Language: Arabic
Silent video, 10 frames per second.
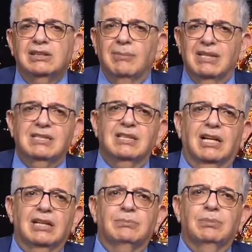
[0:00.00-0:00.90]

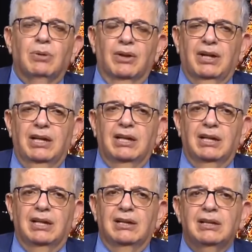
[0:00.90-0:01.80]
تمسكت
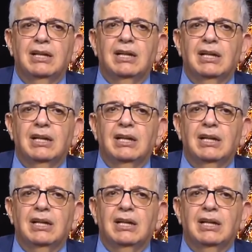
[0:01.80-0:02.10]
بوضعها